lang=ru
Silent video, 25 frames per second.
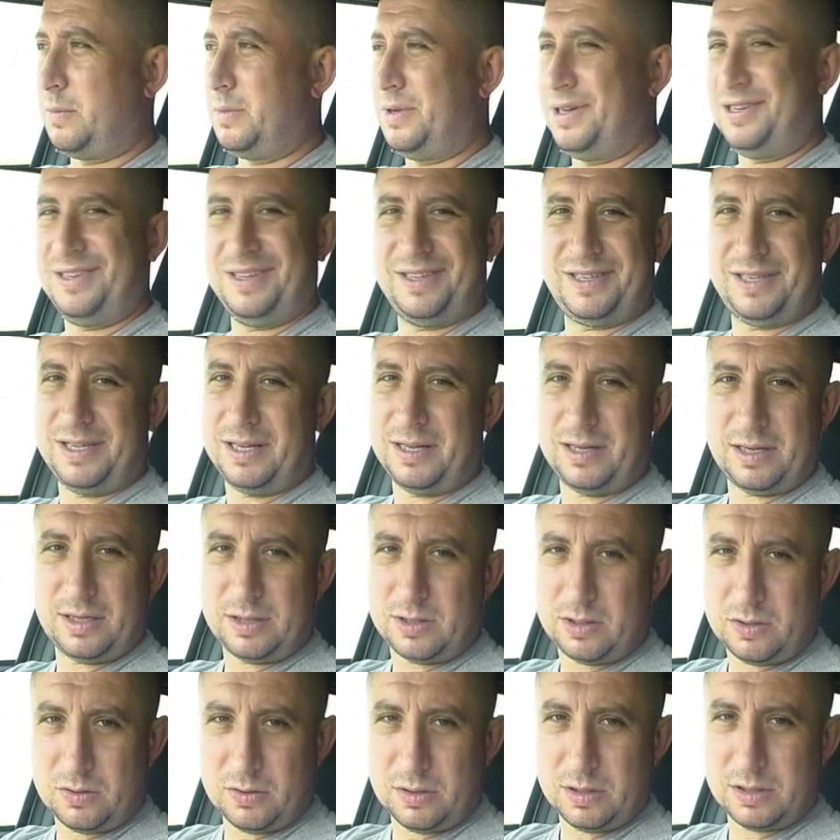А мы не сильно
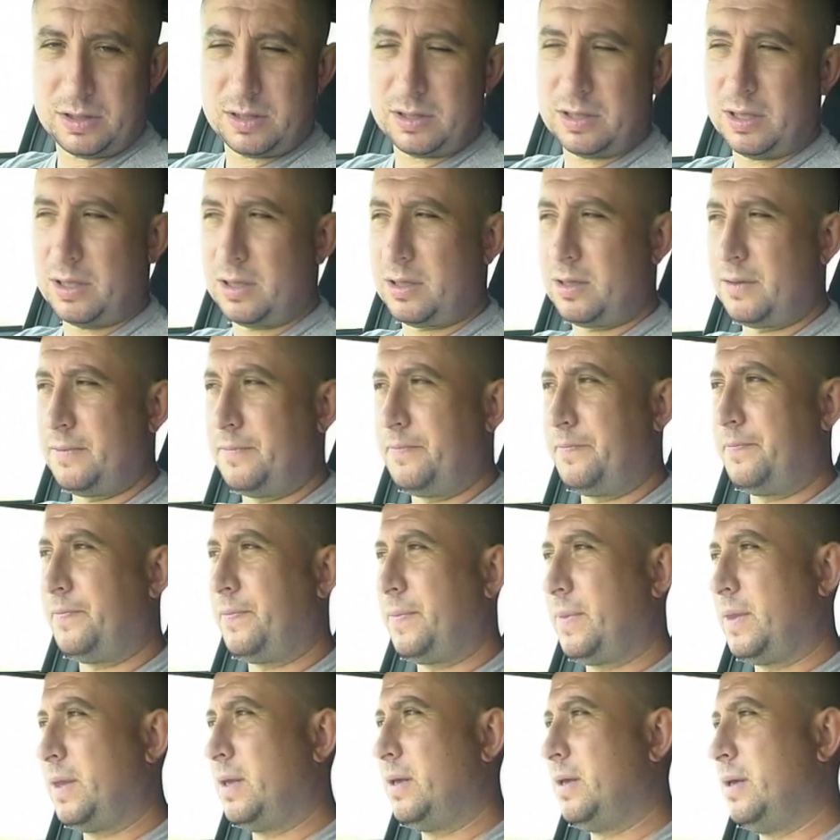расстроились, кстати.
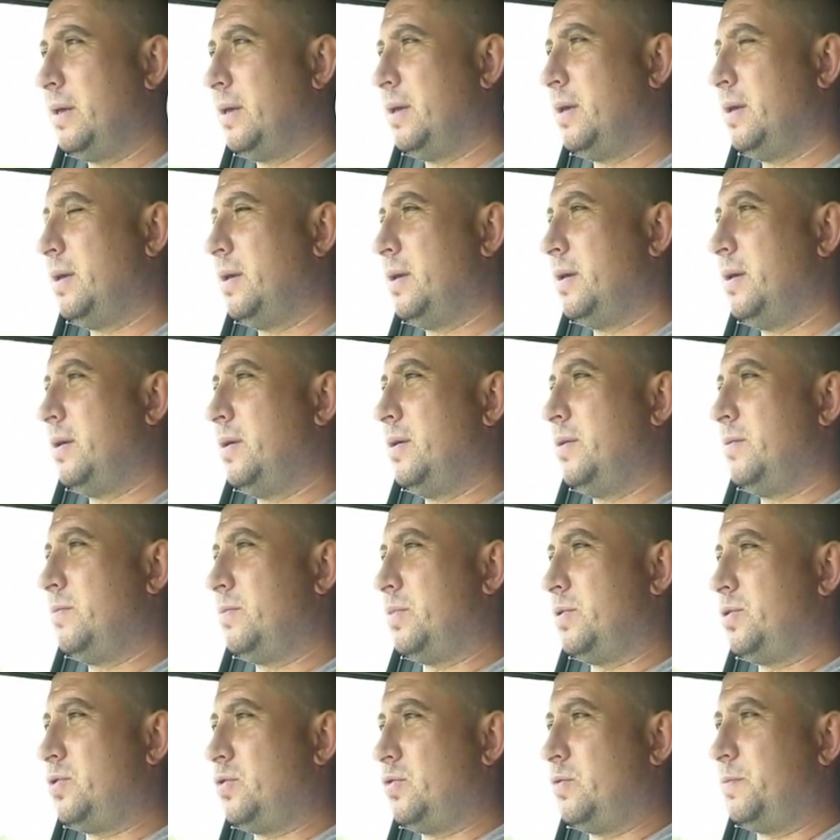
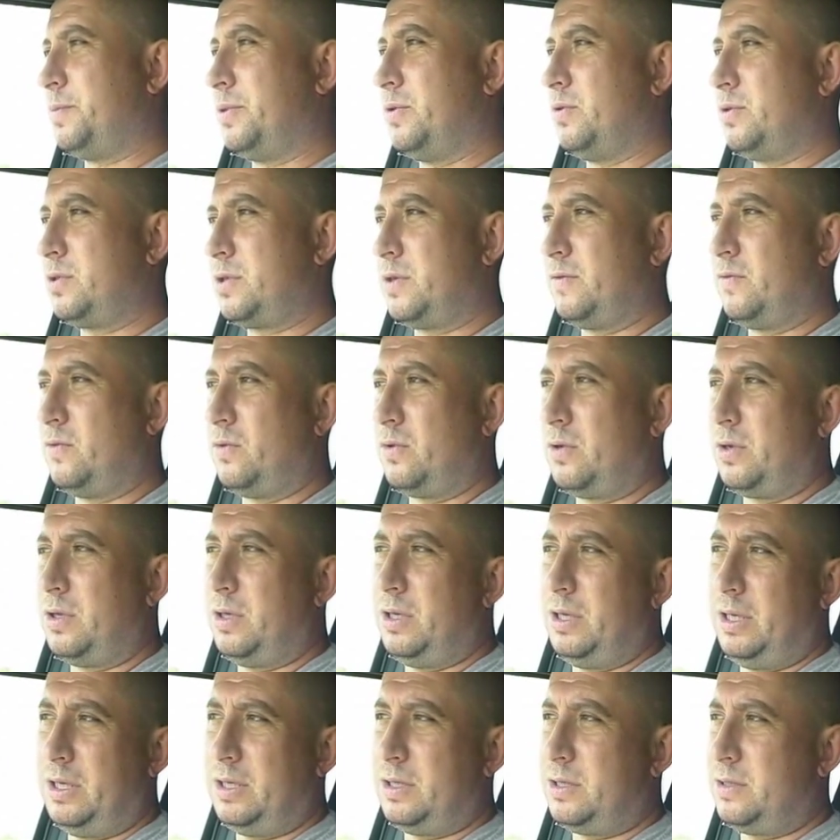Почему? Потому что в
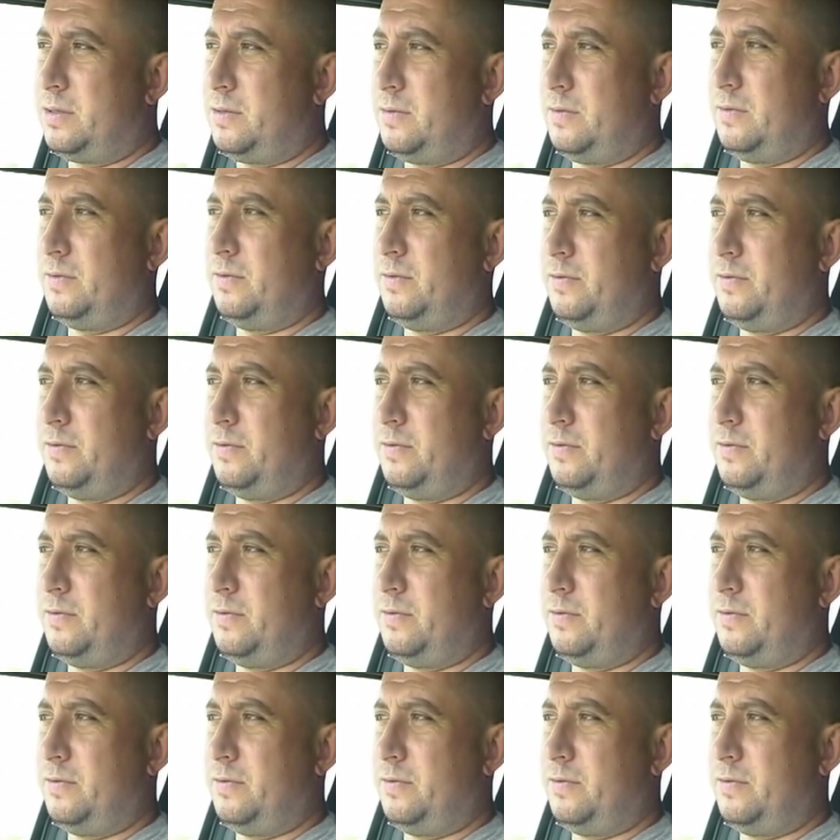городе есть